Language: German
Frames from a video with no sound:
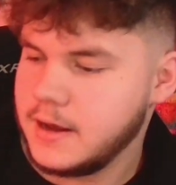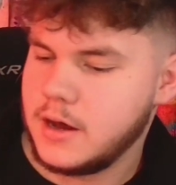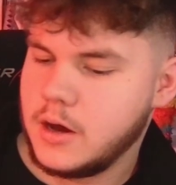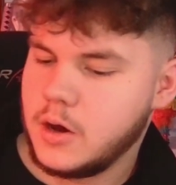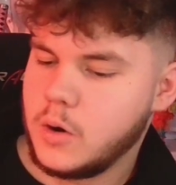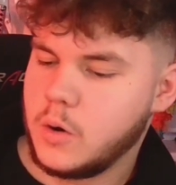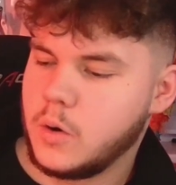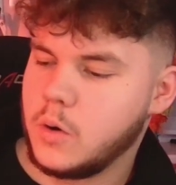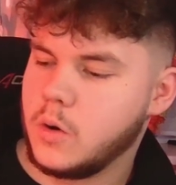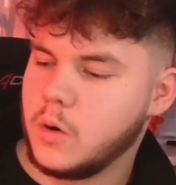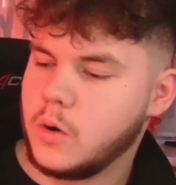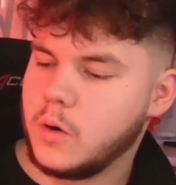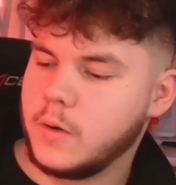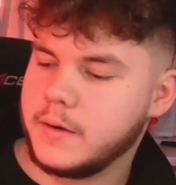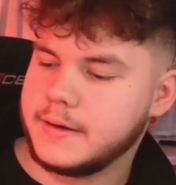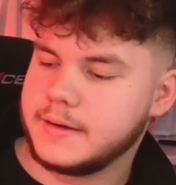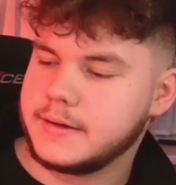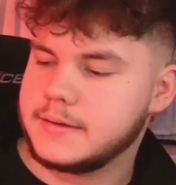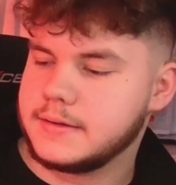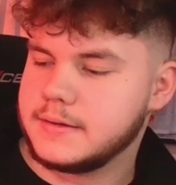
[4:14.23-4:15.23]

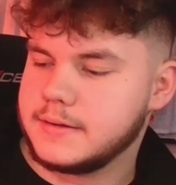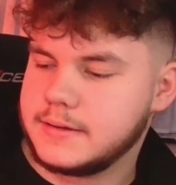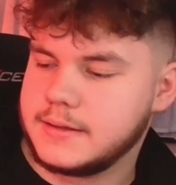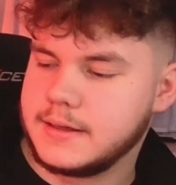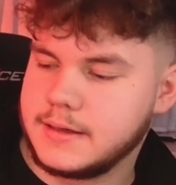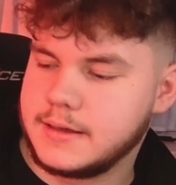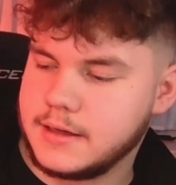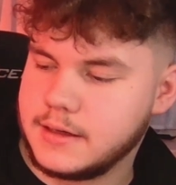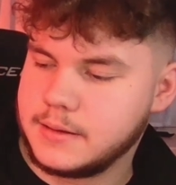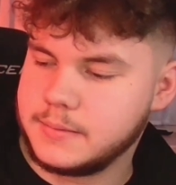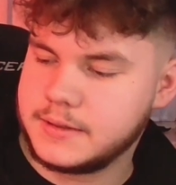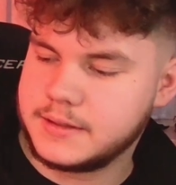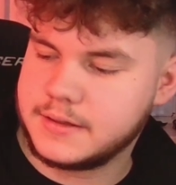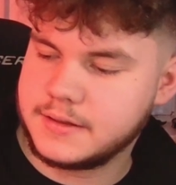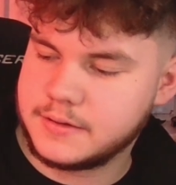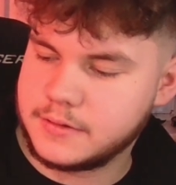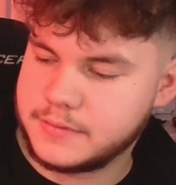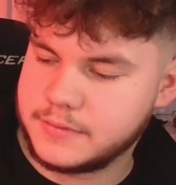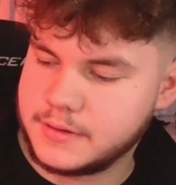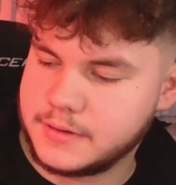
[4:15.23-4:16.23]
Und äh, dann habe ich
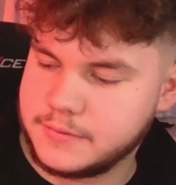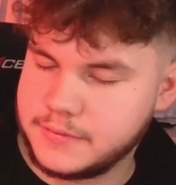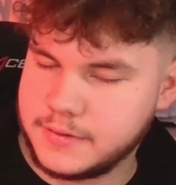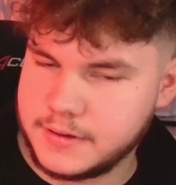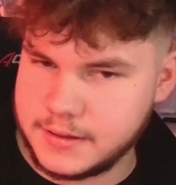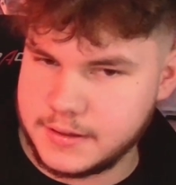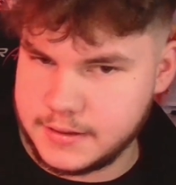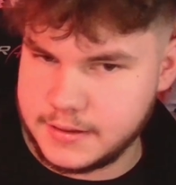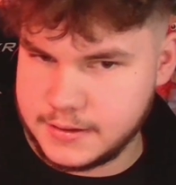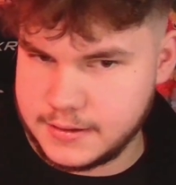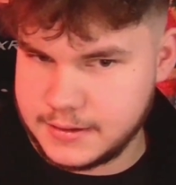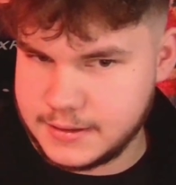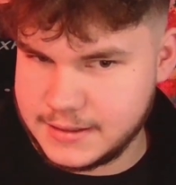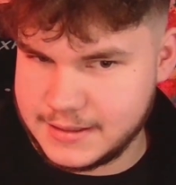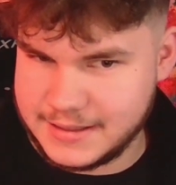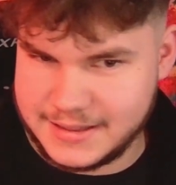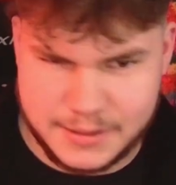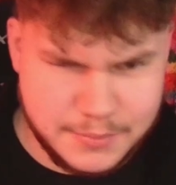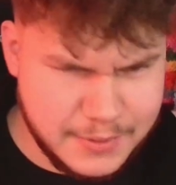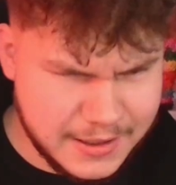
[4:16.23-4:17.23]
jetzt auf jeden Fall
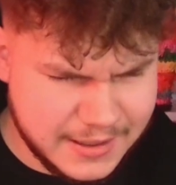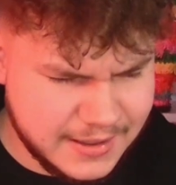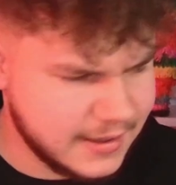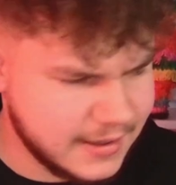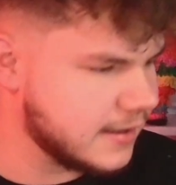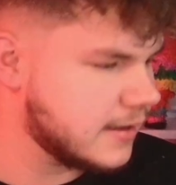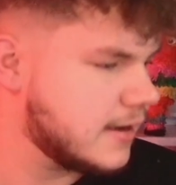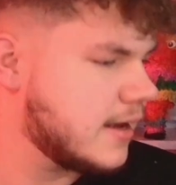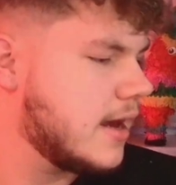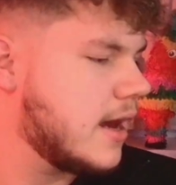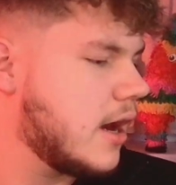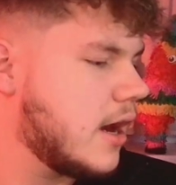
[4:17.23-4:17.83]
die beiden rein.